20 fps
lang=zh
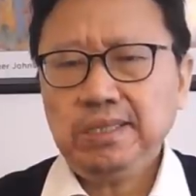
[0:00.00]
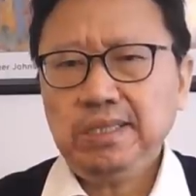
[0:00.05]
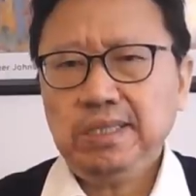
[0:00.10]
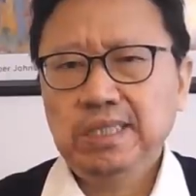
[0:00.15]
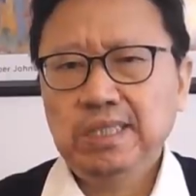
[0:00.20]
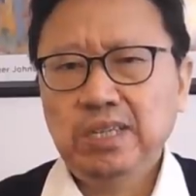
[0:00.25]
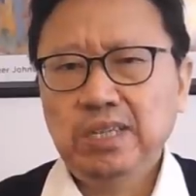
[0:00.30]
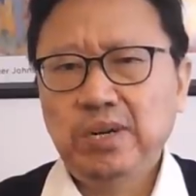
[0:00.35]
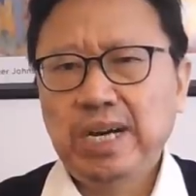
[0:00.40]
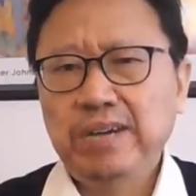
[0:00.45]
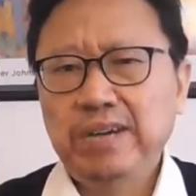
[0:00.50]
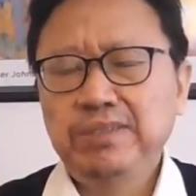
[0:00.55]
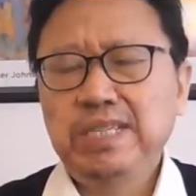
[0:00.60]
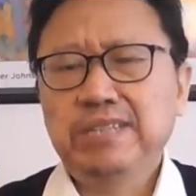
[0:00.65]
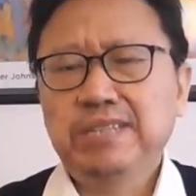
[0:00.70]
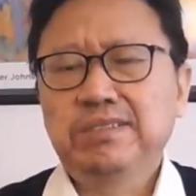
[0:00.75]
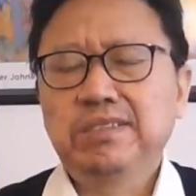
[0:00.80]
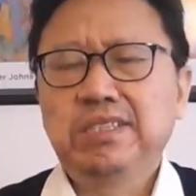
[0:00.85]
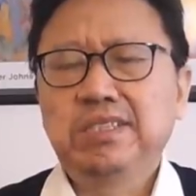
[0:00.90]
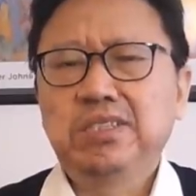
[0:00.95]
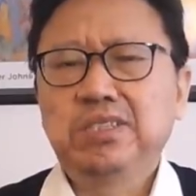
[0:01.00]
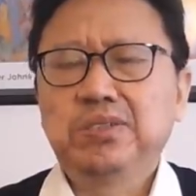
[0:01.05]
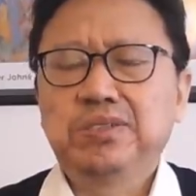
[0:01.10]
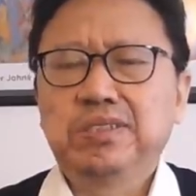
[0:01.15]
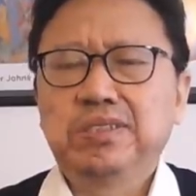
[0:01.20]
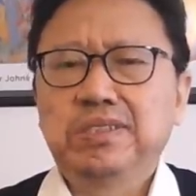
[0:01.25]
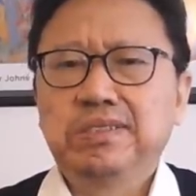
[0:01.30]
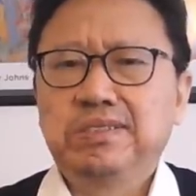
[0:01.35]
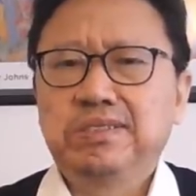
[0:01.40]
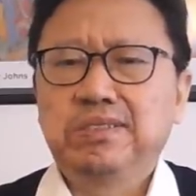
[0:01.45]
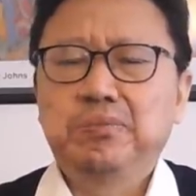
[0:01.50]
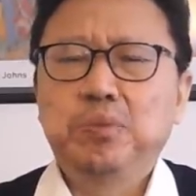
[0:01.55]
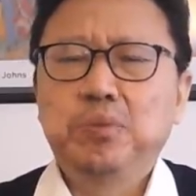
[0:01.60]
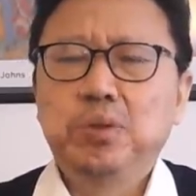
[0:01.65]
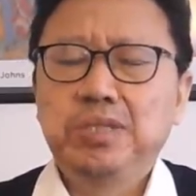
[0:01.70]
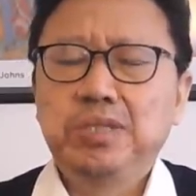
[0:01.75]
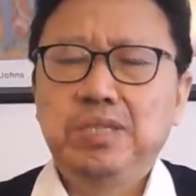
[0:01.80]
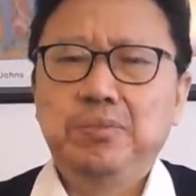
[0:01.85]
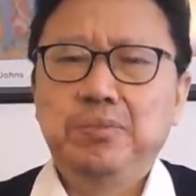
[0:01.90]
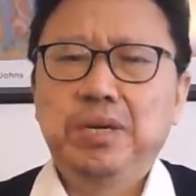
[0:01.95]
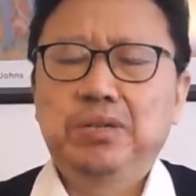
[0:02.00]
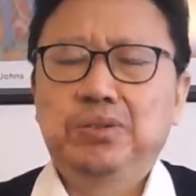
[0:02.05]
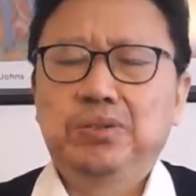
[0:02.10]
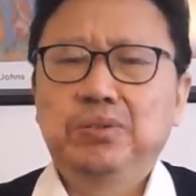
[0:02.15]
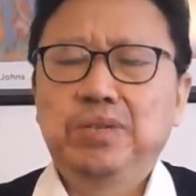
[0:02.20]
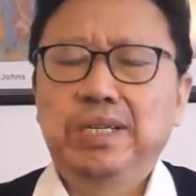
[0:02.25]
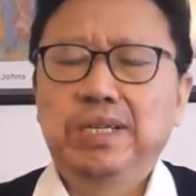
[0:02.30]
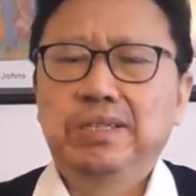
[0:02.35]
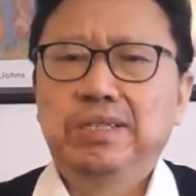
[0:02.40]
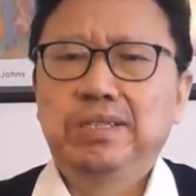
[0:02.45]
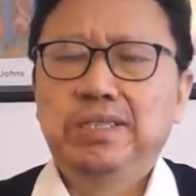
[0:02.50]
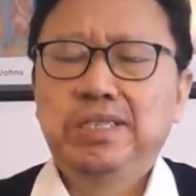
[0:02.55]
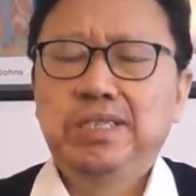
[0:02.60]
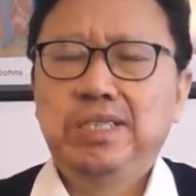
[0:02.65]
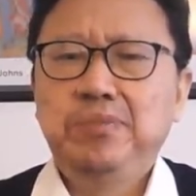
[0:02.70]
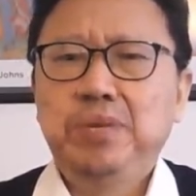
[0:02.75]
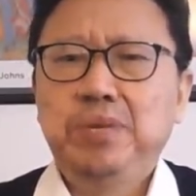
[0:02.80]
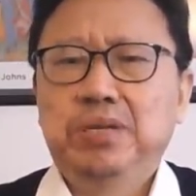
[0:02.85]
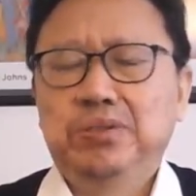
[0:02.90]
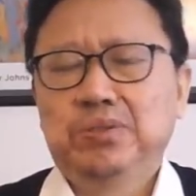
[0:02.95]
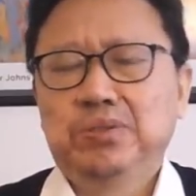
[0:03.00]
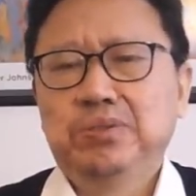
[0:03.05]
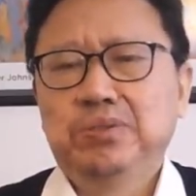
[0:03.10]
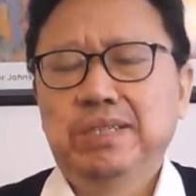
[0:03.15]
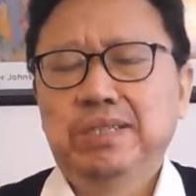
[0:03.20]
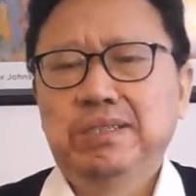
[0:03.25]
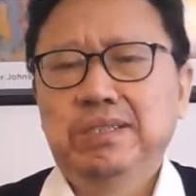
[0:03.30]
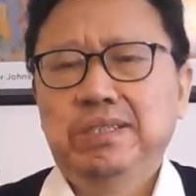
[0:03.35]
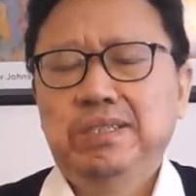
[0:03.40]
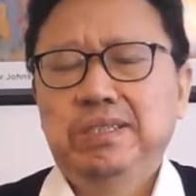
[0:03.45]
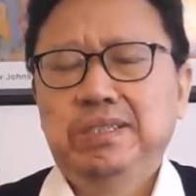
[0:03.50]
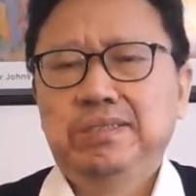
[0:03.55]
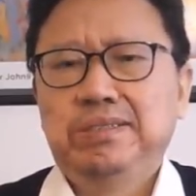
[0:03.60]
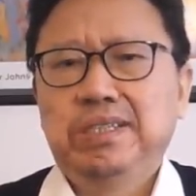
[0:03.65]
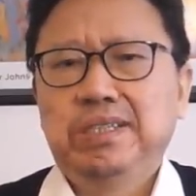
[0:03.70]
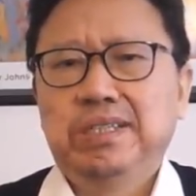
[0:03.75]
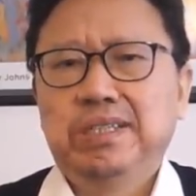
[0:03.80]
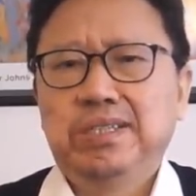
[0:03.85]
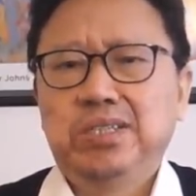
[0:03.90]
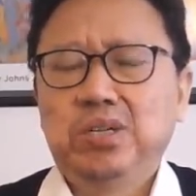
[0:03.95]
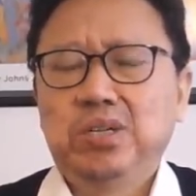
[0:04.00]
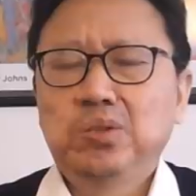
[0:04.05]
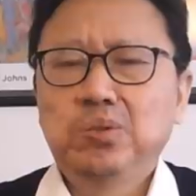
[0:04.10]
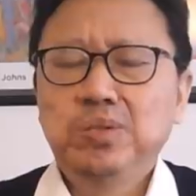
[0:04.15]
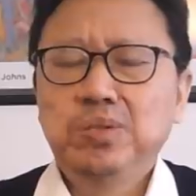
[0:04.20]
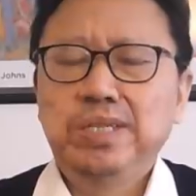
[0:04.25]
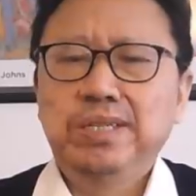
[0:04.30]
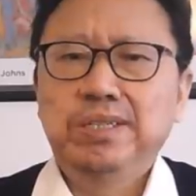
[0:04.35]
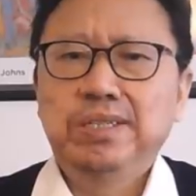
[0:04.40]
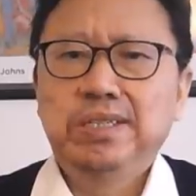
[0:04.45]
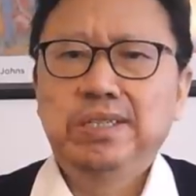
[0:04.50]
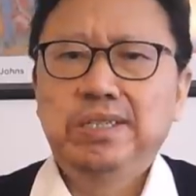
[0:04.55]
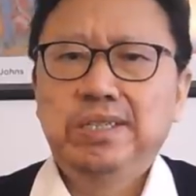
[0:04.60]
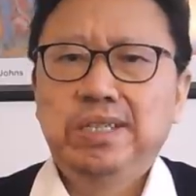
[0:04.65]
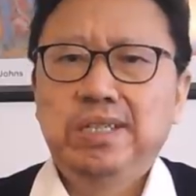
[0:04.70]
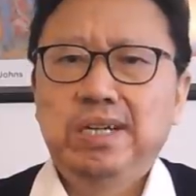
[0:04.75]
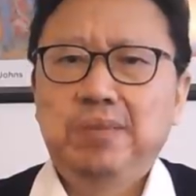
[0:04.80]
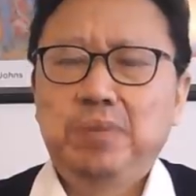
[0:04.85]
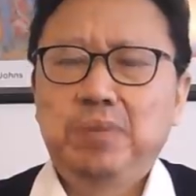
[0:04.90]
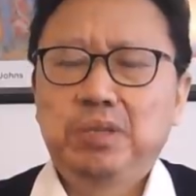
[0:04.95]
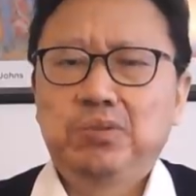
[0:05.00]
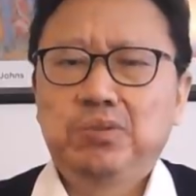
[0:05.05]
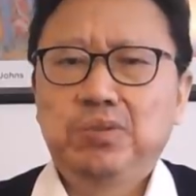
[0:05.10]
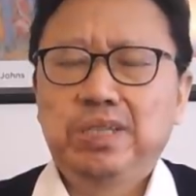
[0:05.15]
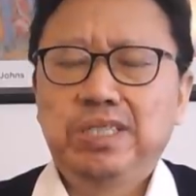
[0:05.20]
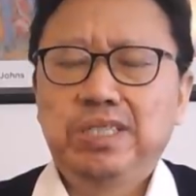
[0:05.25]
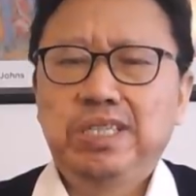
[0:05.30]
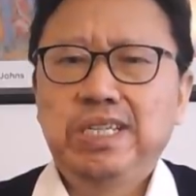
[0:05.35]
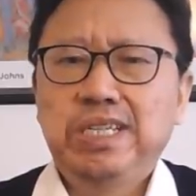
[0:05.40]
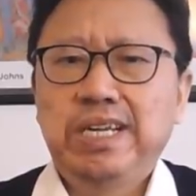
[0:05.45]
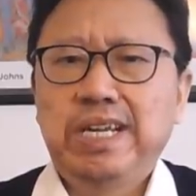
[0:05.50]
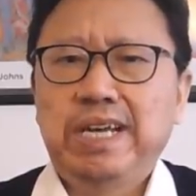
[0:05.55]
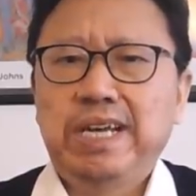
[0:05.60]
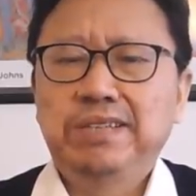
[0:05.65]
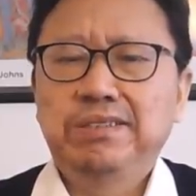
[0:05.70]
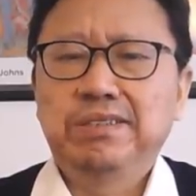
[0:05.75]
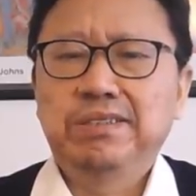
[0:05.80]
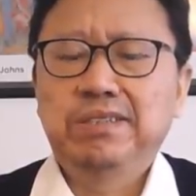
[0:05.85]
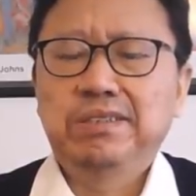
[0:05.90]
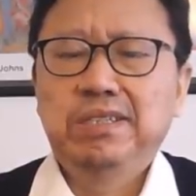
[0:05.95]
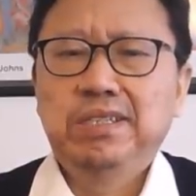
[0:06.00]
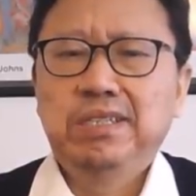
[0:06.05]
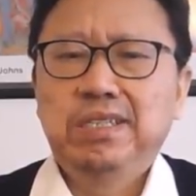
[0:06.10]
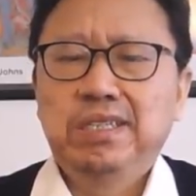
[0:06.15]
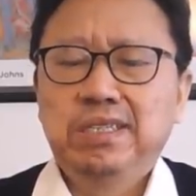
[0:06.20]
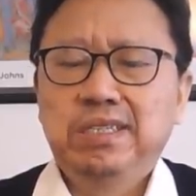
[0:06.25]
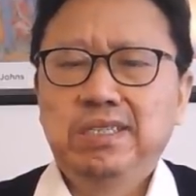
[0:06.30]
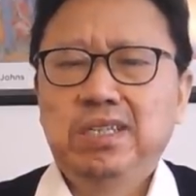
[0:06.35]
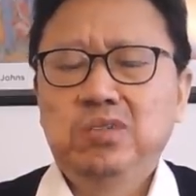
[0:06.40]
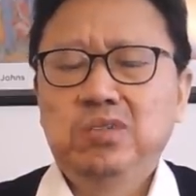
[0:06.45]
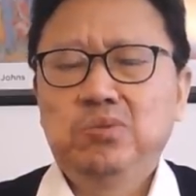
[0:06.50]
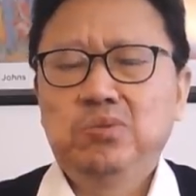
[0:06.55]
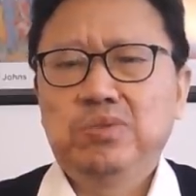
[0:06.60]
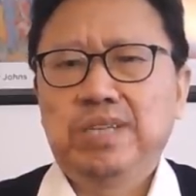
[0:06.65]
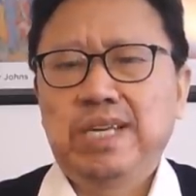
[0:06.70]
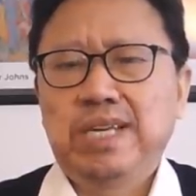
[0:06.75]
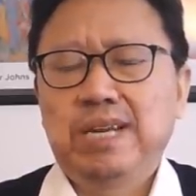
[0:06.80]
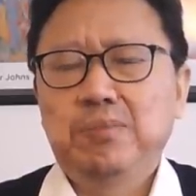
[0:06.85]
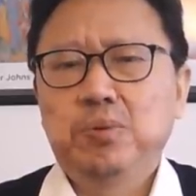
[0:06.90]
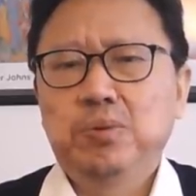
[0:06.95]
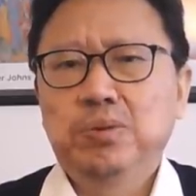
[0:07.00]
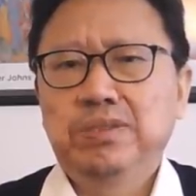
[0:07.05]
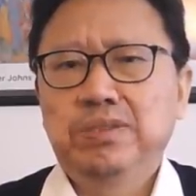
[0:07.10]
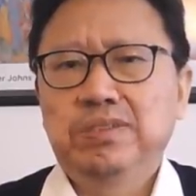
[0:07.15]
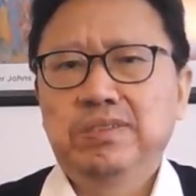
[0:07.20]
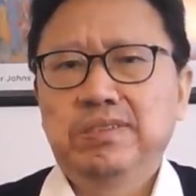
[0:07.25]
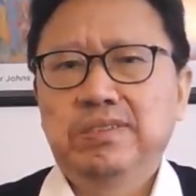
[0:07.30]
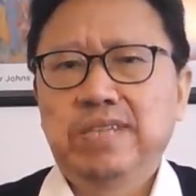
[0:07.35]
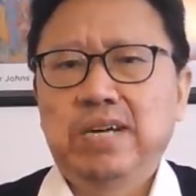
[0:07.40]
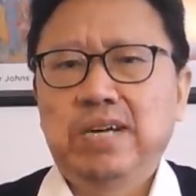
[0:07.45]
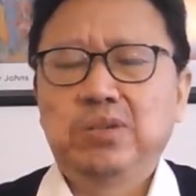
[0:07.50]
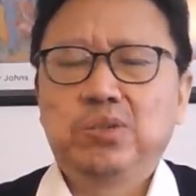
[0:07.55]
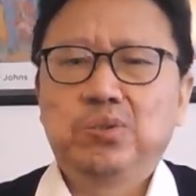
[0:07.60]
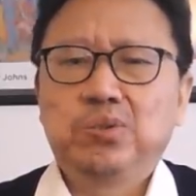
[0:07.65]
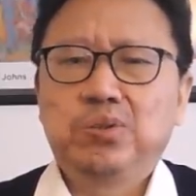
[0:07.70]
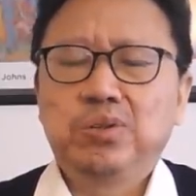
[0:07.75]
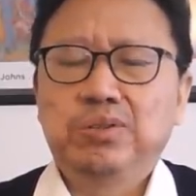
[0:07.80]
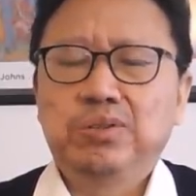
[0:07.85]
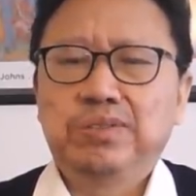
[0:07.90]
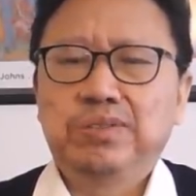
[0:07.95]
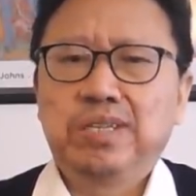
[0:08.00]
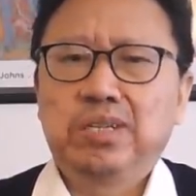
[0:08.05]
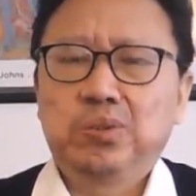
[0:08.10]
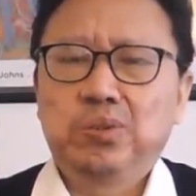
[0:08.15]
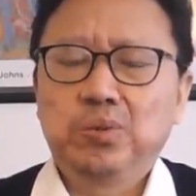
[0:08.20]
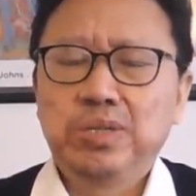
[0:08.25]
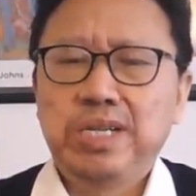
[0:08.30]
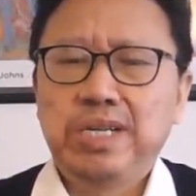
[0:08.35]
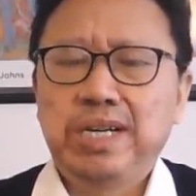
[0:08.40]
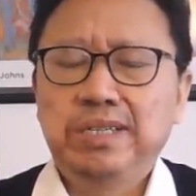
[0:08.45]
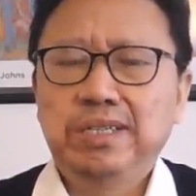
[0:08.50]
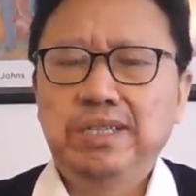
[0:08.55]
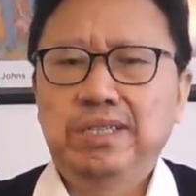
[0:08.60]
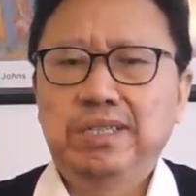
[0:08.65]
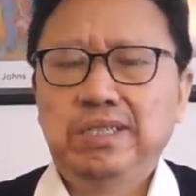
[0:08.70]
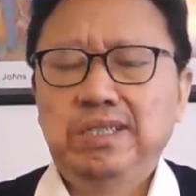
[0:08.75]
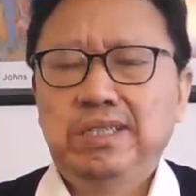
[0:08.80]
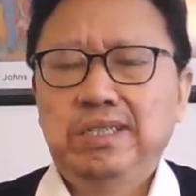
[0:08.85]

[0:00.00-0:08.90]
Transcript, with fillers: 然后还有一件事情就是只播几秒钟的几秒钟的这个交通警啊抱住一个青年男子搂住人家的脖子，然后就说有人要夺枪了，